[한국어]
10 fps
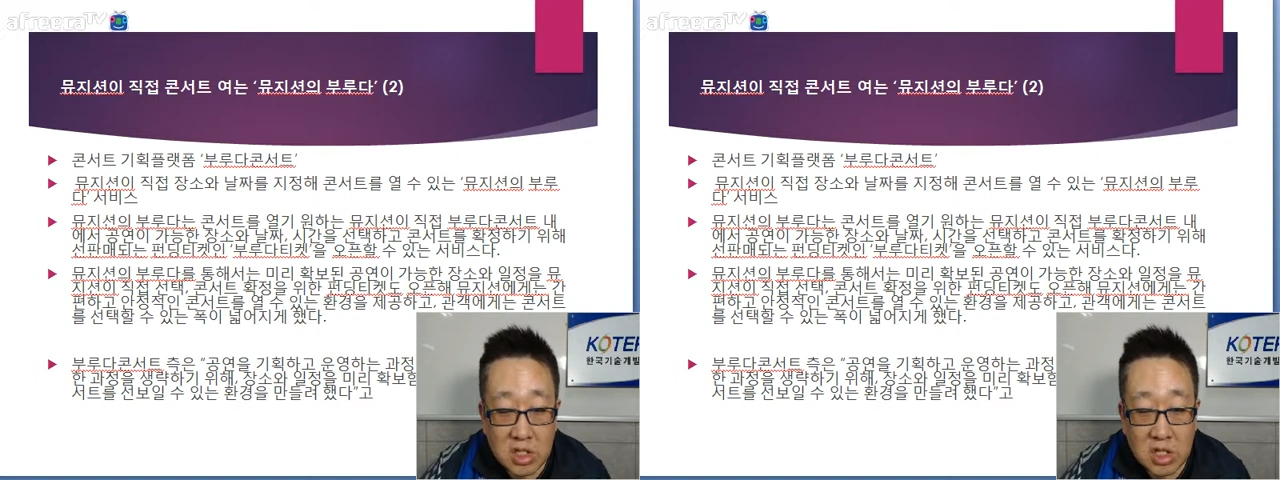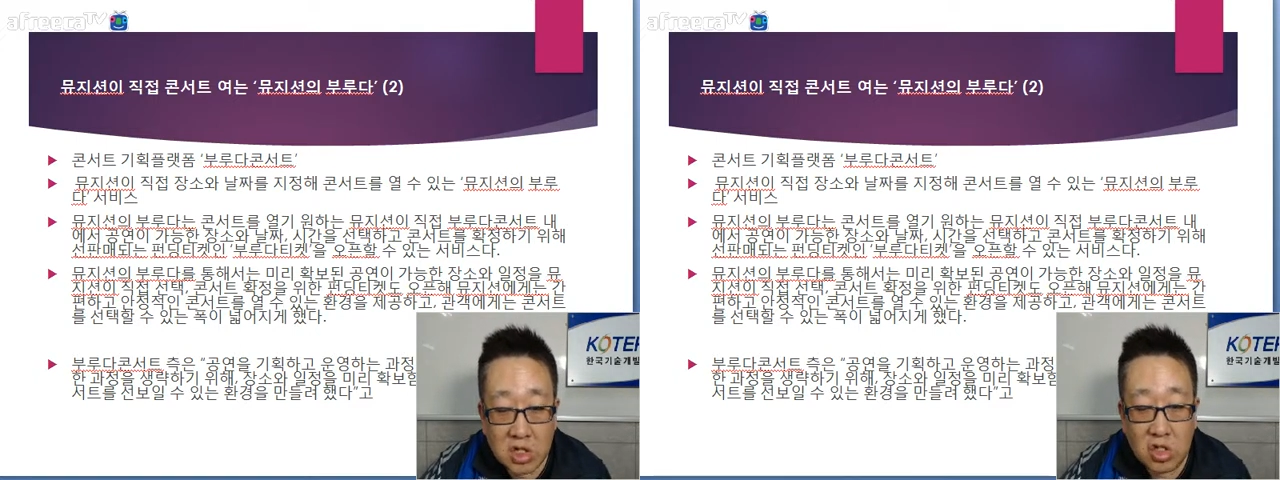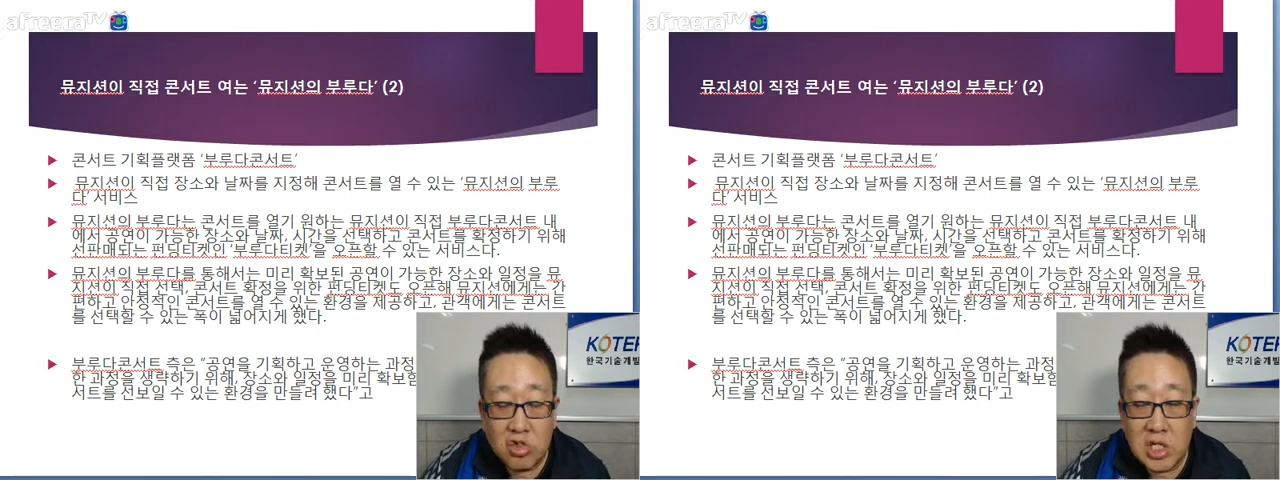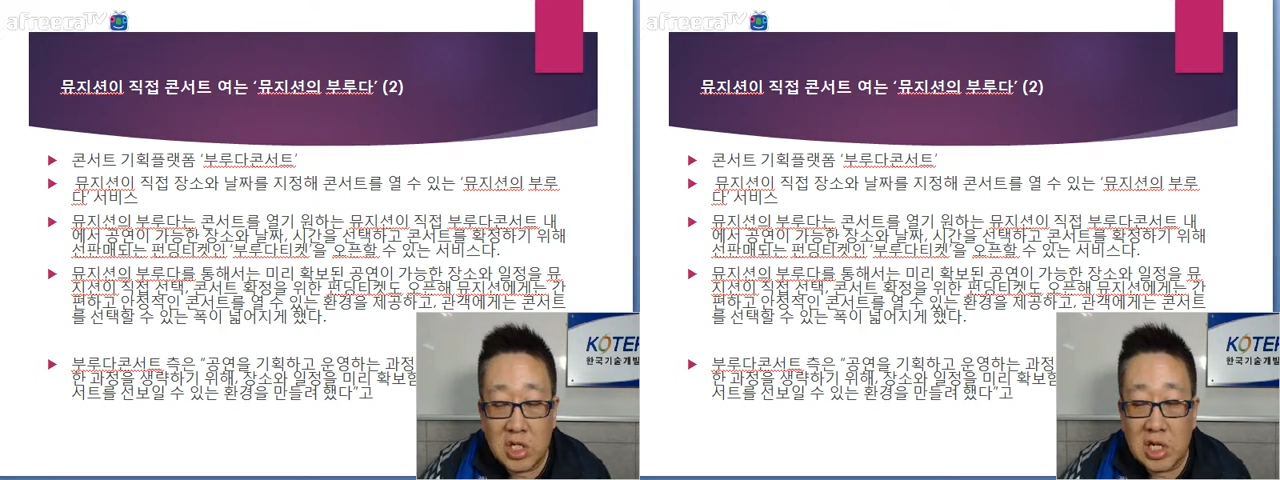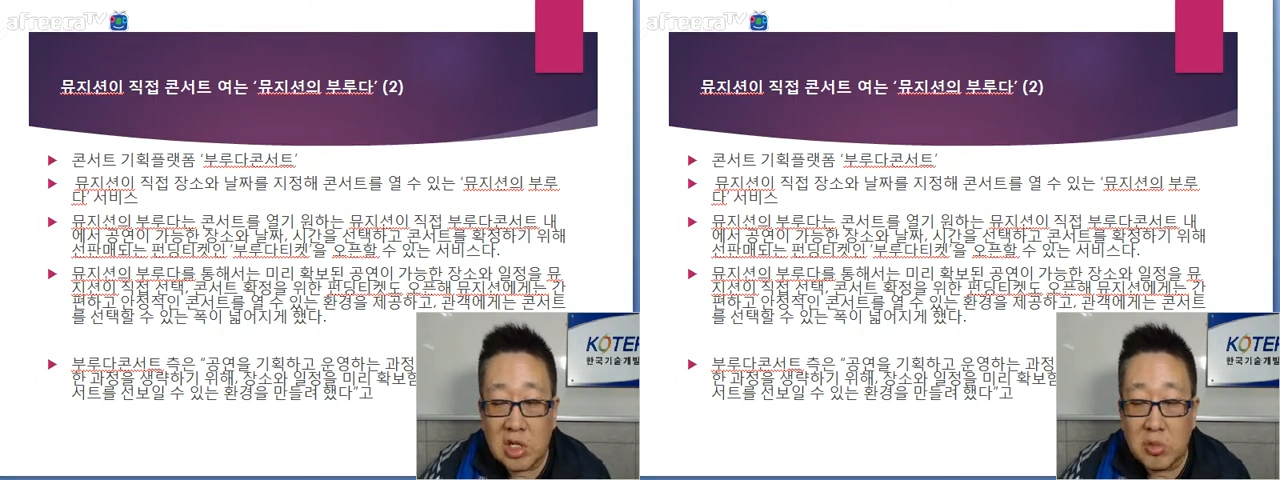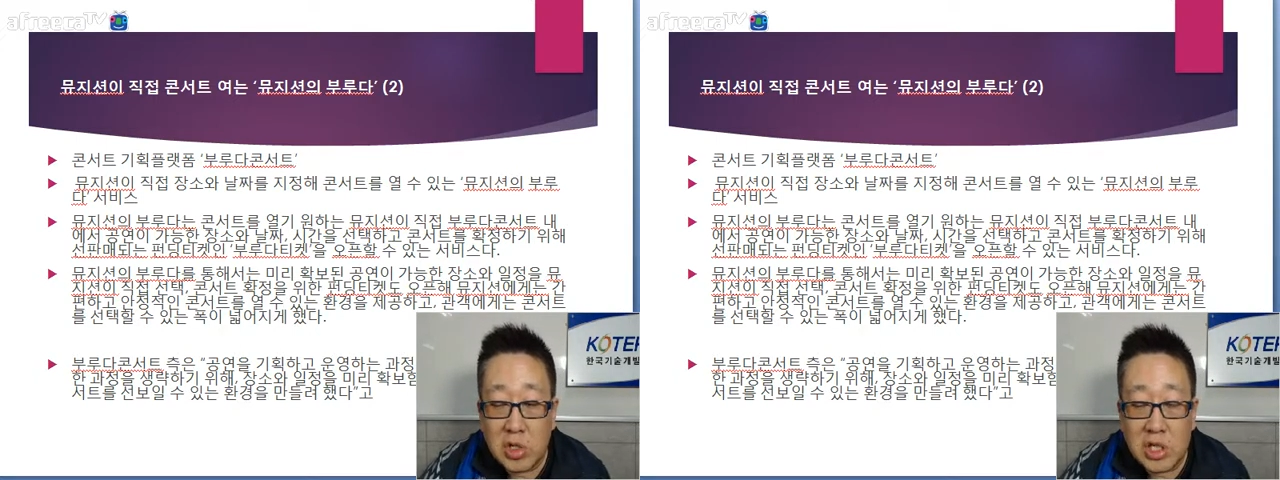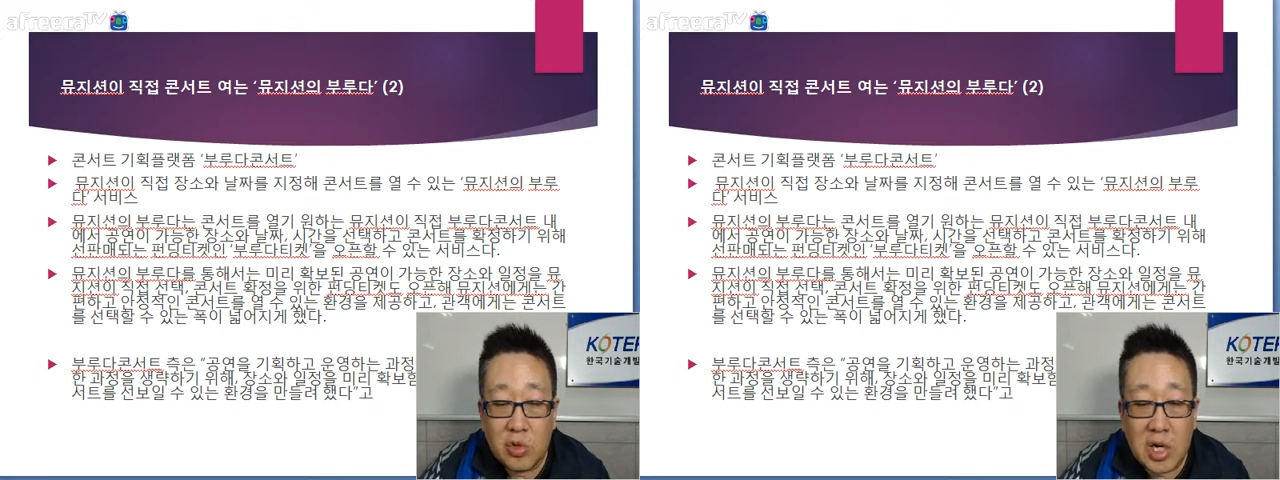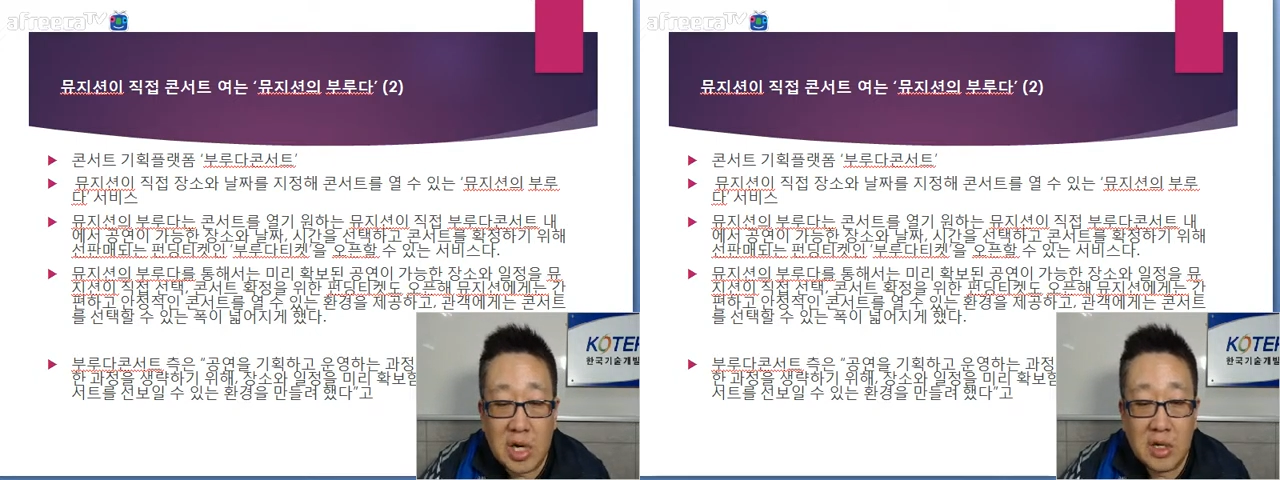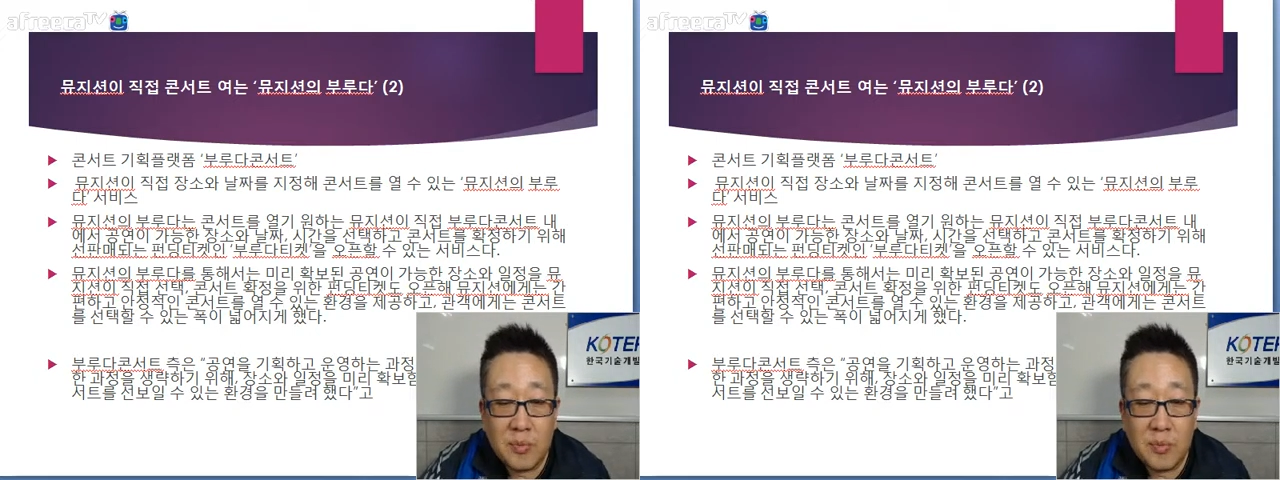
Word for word: 그런 후에 크라우드 펀딩과